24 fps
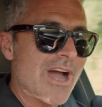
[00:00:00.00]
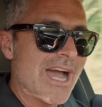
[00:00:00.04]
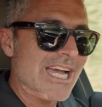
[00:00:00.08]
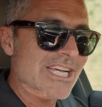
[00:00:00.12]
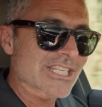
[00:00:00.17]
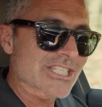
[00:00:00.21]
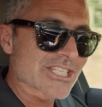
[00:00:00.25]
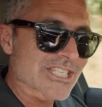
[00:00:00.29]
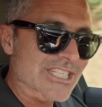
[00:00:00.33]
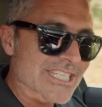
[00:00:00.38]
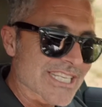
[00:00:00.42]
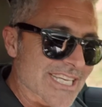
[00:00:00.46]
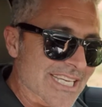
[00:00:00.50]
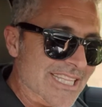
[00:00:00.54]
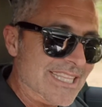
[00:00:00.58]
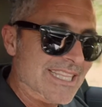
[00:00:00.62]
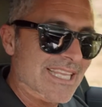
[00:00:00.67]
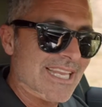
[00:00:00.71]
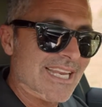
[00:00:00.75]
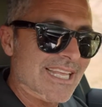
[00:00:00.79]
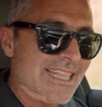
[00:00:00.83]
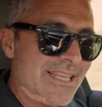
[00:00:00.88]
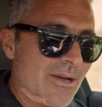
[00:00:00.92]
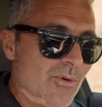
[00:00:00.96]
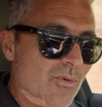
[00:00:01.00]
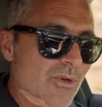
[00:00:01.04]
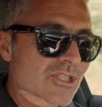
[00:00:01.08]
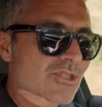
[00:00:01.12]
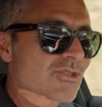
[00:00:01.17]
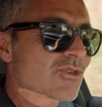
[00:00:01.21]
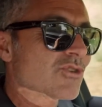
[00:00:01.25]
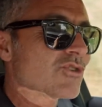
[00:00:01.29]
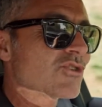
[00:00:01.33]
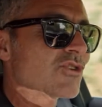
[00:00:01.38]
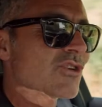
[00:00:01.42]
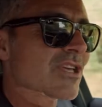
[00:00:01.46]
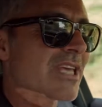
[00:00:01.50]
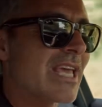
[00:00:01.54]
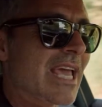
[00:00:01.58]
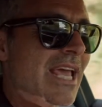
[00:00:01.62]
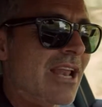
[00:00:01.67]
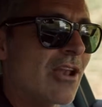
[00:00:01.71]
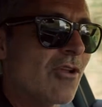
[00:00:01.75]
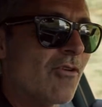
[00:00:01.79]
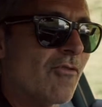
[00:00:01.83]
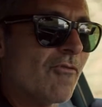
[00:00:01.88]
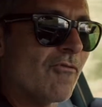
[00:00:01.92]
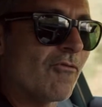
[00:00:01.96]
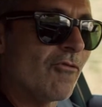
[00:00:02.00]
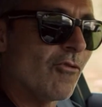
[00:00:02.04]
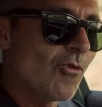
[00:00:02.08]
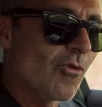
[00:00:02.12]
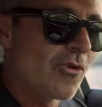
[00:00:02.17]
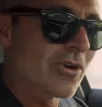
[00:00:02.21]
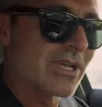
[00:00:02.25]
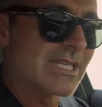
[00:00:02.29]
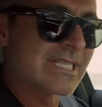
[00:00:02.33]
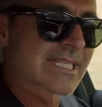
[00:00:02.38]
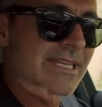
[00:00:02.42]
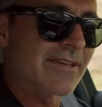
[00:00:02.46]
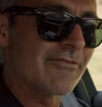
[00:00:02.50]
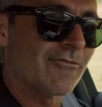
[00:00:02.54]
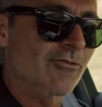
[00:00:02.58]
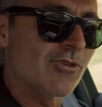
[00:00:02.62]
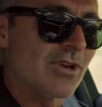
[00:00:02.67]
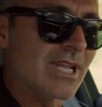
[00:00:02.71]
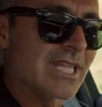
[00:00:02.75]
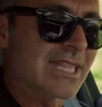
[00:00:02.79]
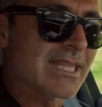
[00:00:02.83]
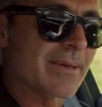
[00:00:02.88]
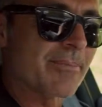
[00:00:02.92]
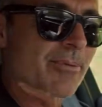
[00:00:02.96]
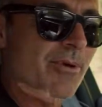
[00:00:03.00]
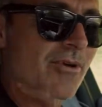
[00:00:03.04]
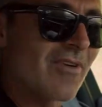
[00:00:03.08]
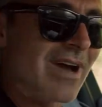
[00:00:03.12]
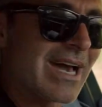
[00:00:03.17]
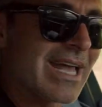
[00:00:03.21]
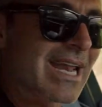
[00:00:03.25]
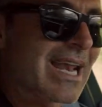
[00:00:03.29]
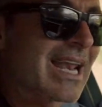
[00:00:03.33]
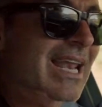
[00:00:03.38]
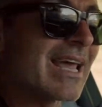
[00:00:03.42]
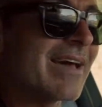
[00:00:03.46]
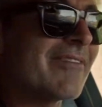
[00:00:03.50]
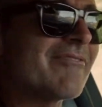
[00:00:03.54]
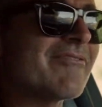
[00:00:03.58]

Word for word: a scendere da questo gioiello. Voi, se volete provarla,